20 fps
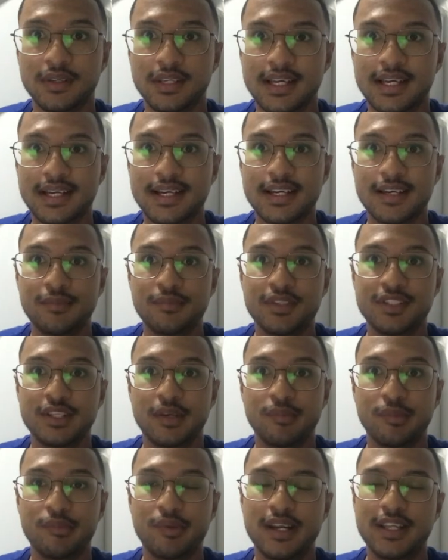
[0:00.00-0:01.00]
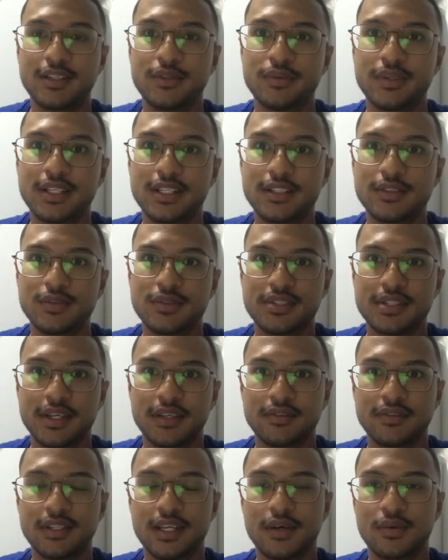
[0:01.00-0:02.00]
Olá, me chamo Brendo Willi dos
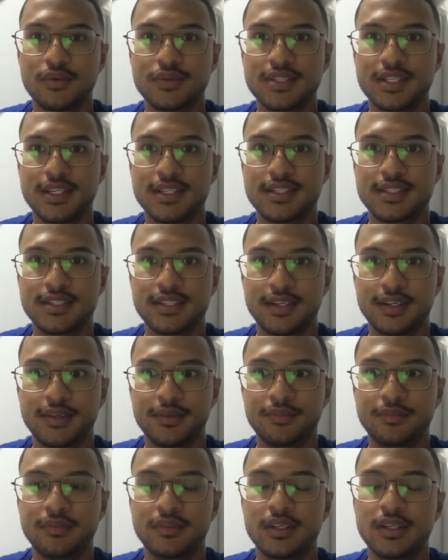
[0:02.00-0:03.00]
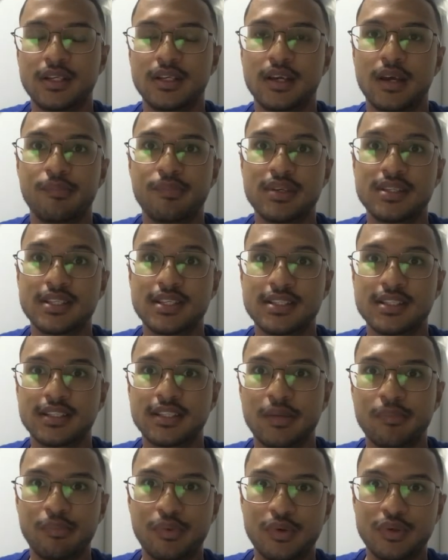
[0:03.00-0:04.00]
Santos da Conceição. A pesquisa
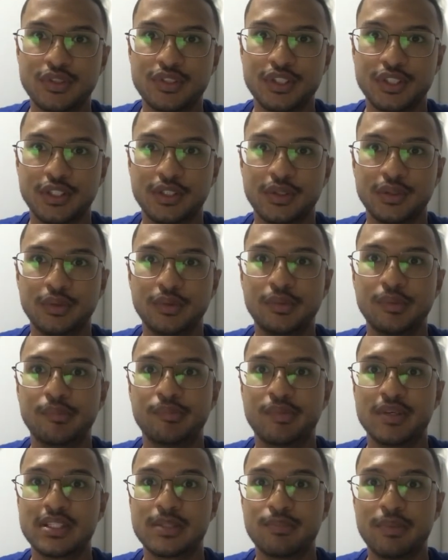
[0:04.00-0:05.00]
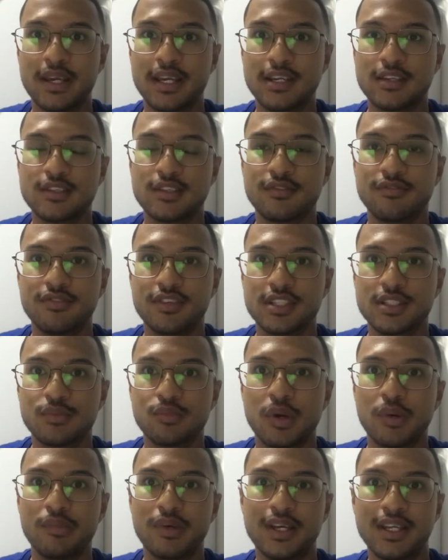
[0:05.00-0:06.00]
tem por título Perspectivismo
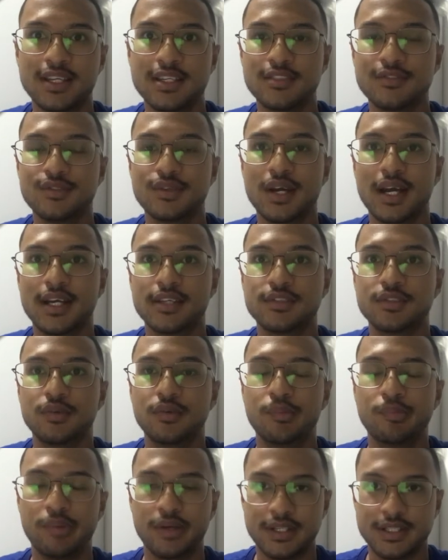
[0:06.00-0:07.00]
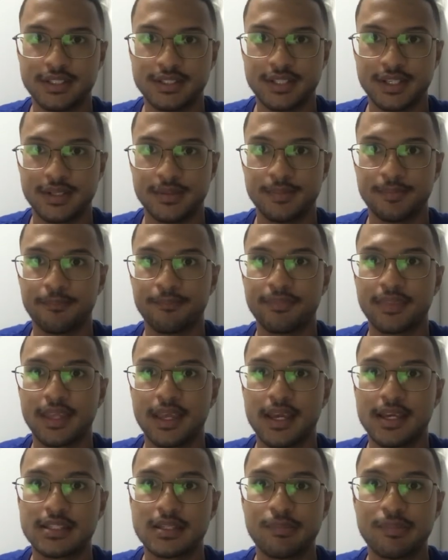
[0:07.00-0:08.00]
Amerim de Arte Rupestre.
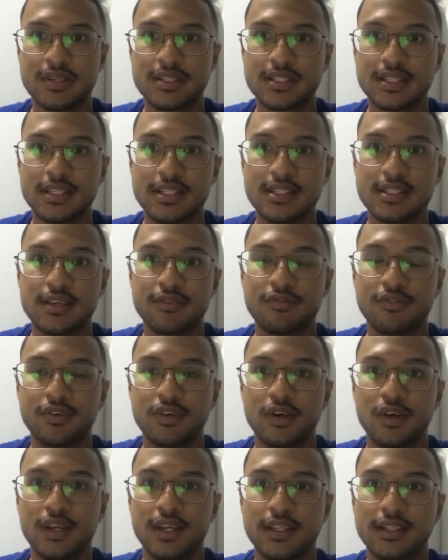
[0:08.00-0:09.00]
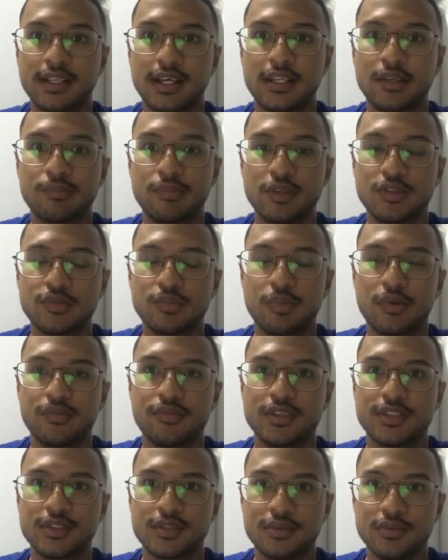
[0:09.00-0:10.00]
Essa pesquisa foi orientada pelos
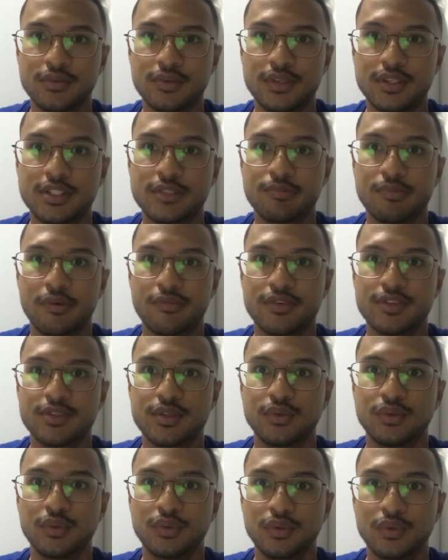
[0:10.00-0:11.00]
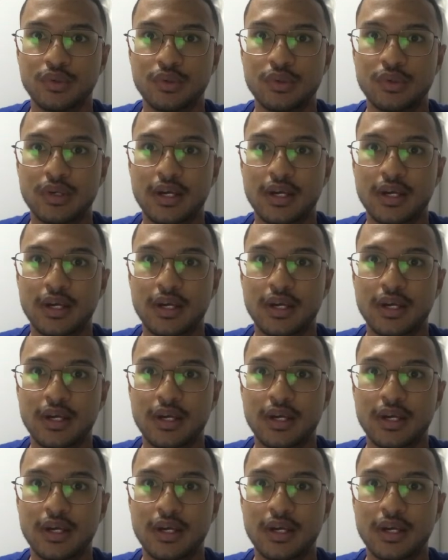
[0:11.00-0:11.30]
professores professor Dr.